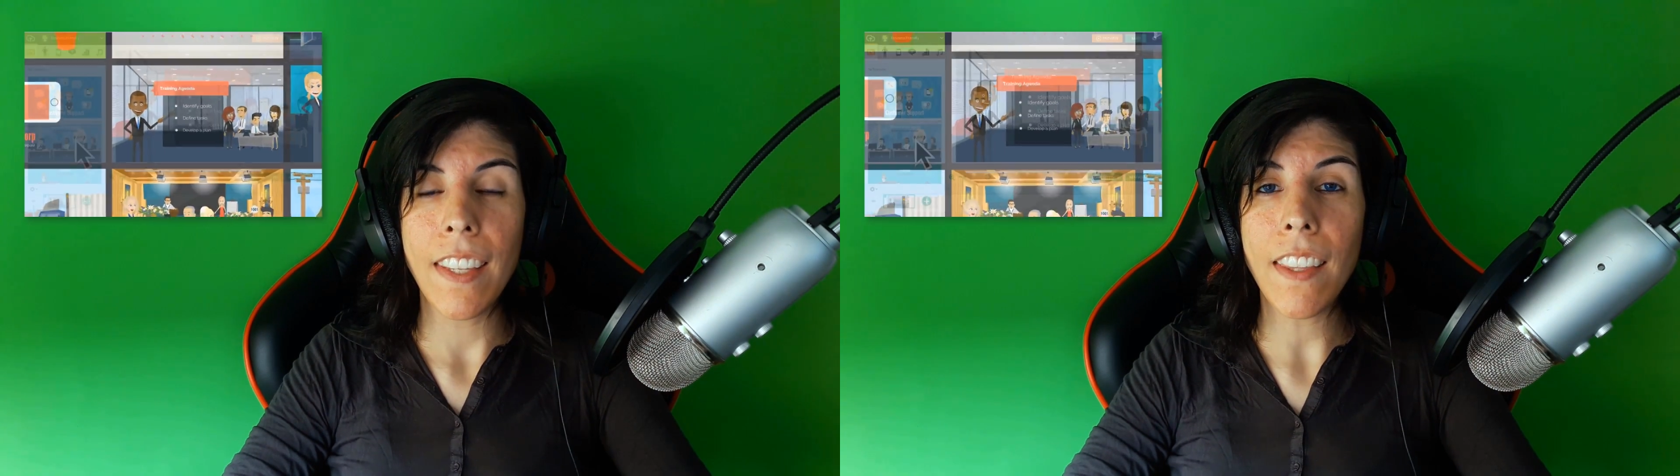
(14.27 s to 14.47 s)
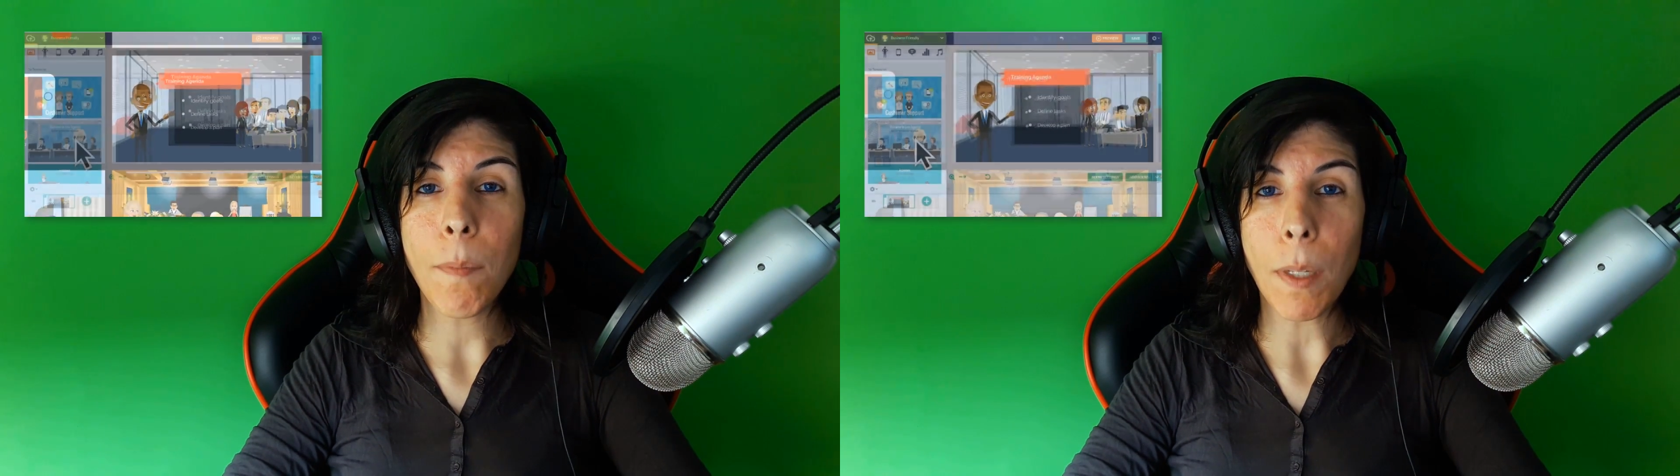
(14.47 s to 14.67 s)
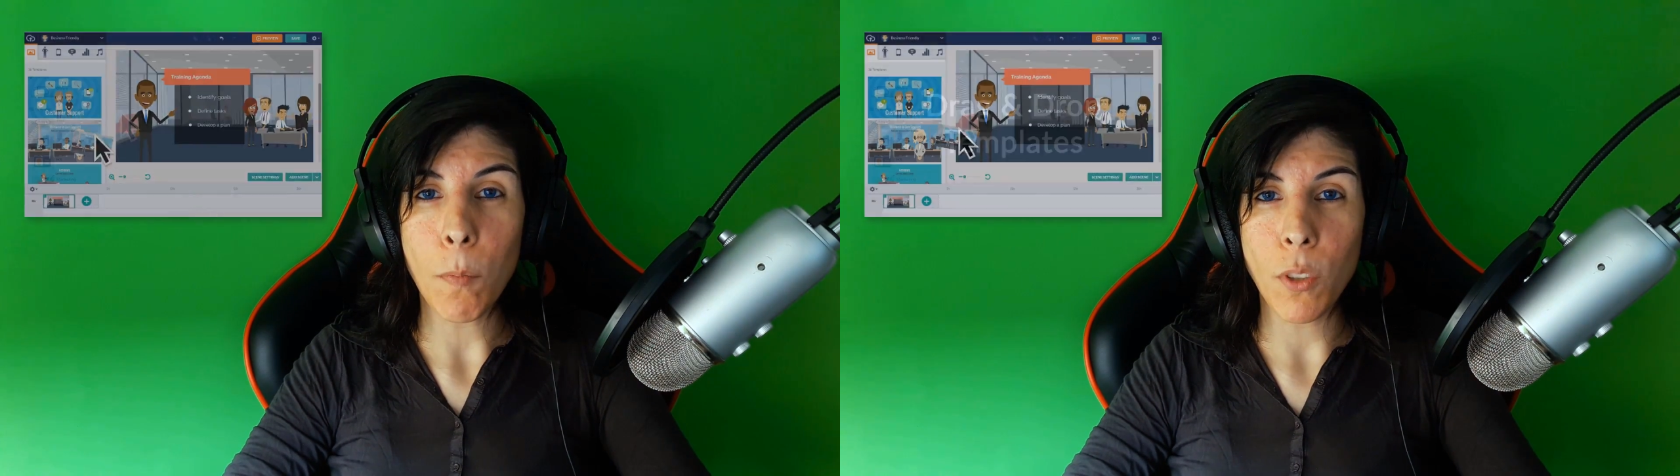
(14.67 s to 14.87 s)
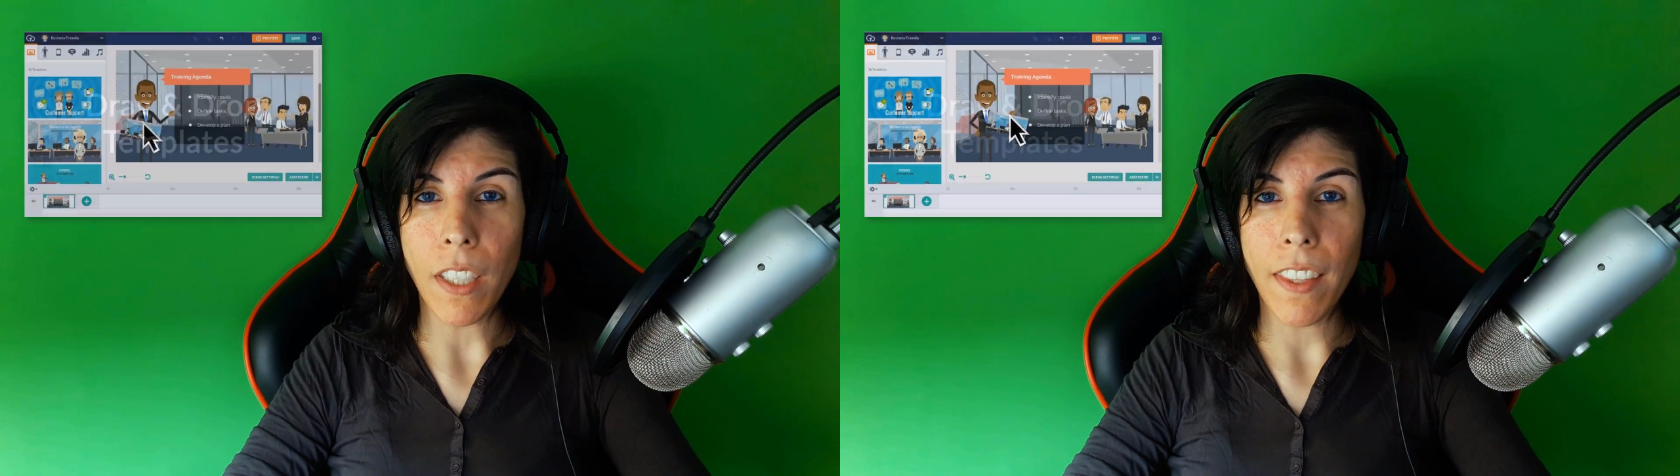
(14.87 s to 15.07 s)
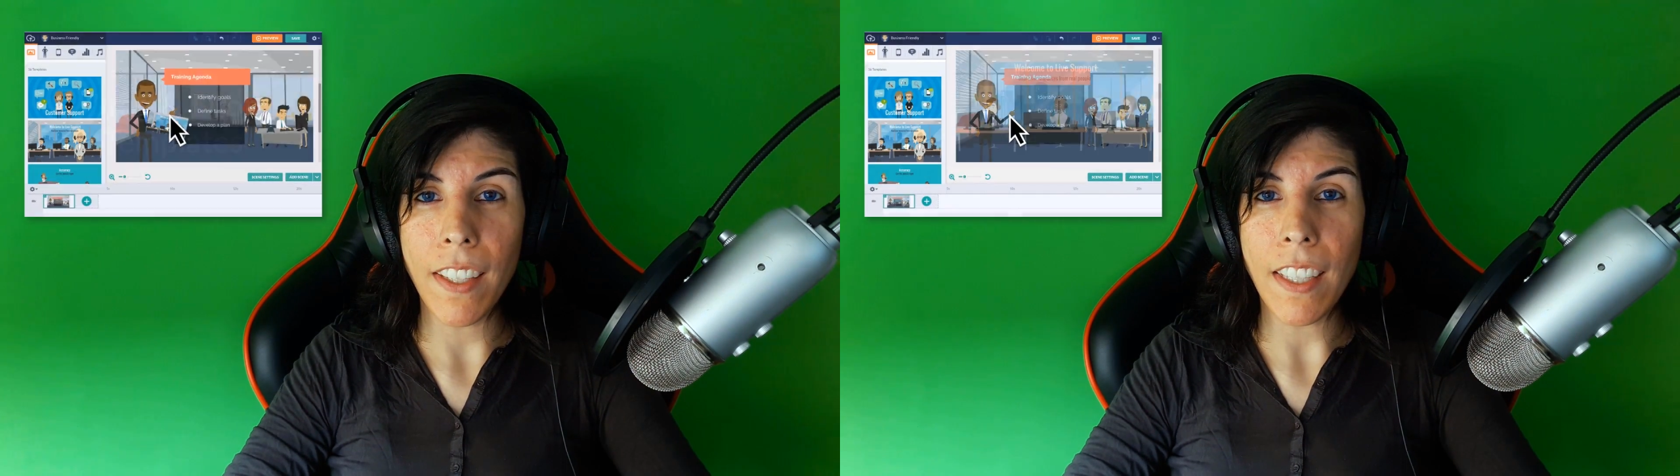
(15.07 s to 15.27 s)
Y además
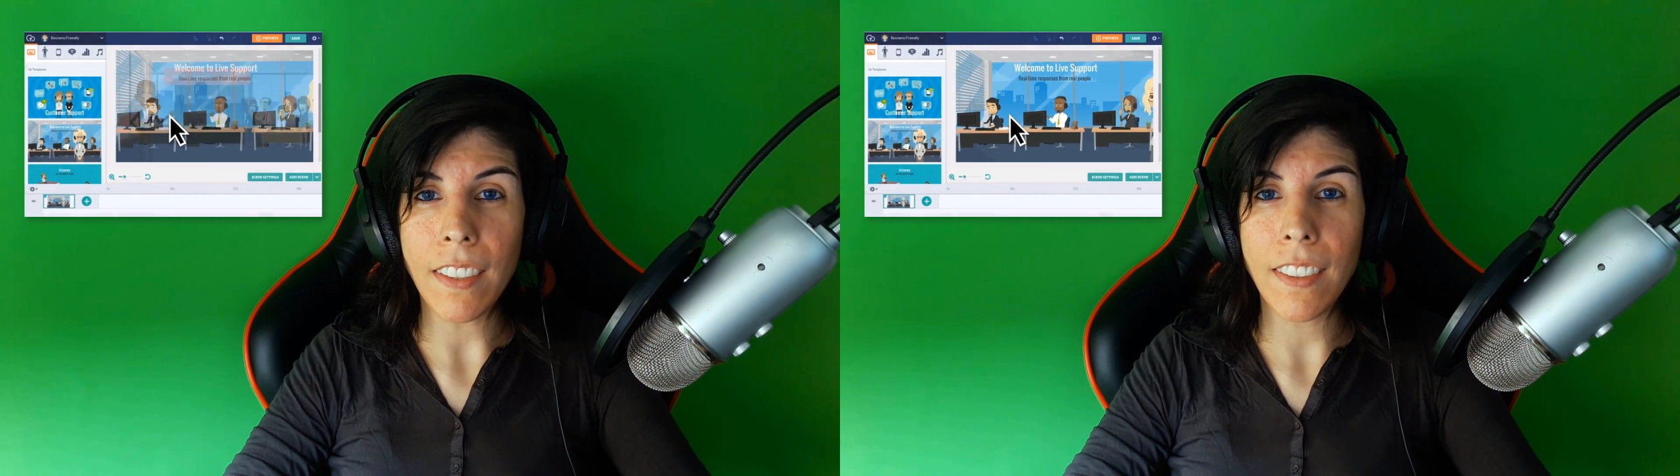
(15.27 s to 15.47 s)
muchas de ellas